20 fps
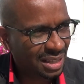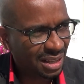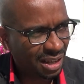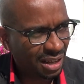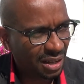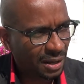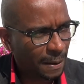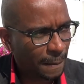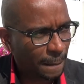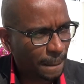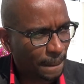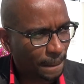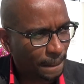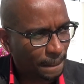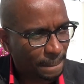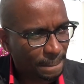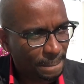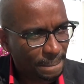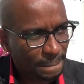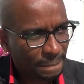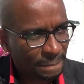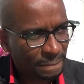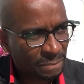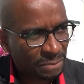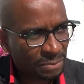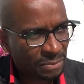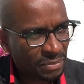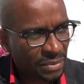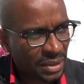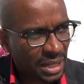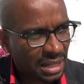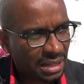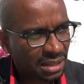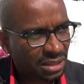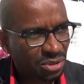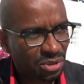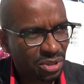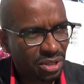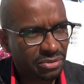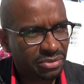Euh,
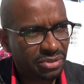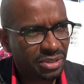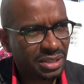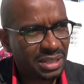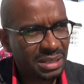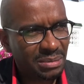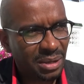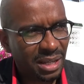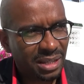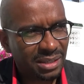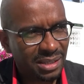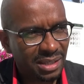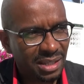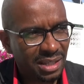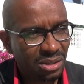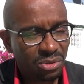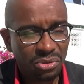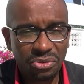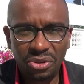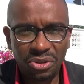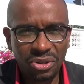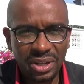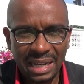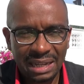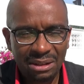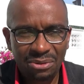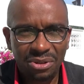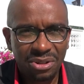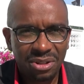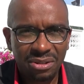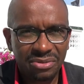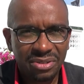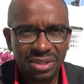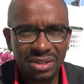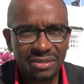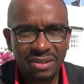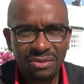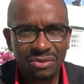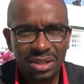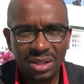quand un enfant dit merci, offrez un cadeau à un enfant,
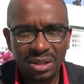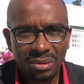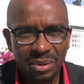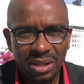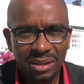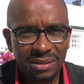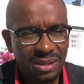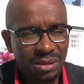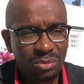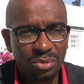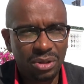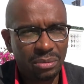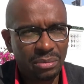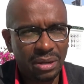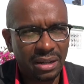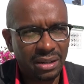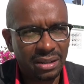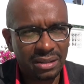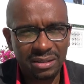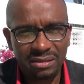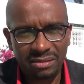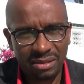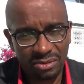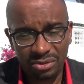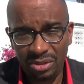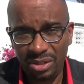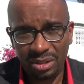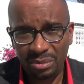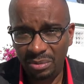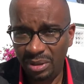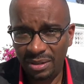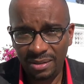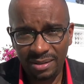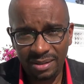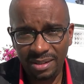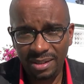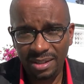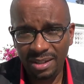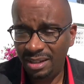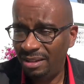il va vous dire merci, point barre. Hein. Il va vous dire
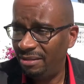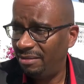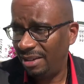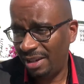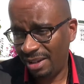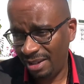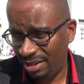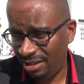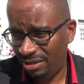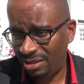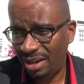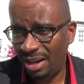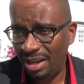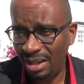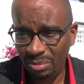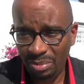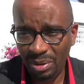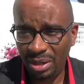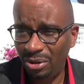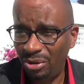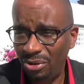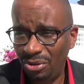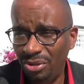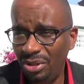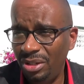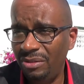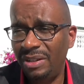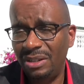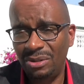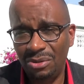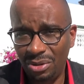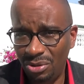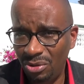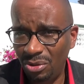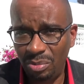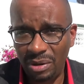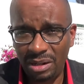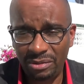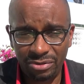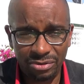merci, il, sera hyper heureux, il va sauter
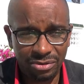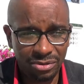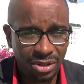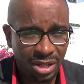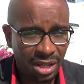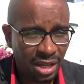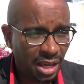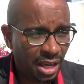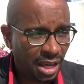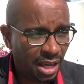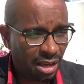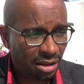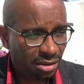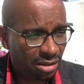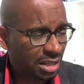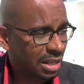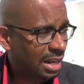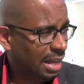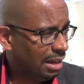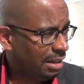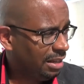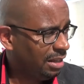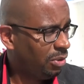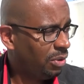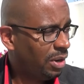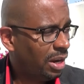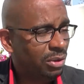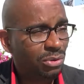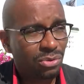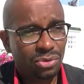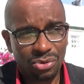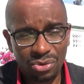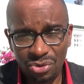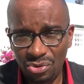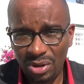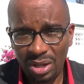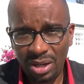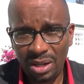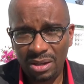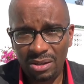au plafond, il, a, aura eu son
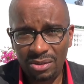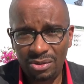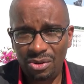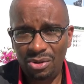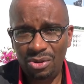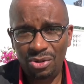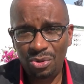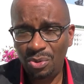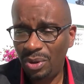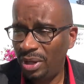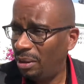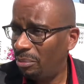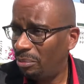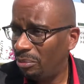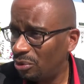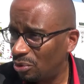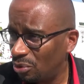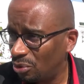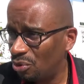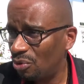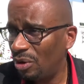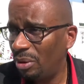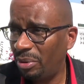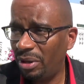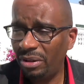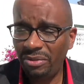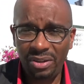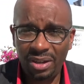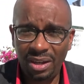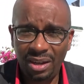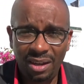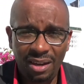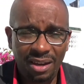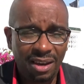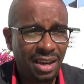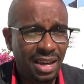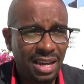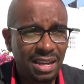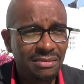jouet, jouet, son jouet préféré et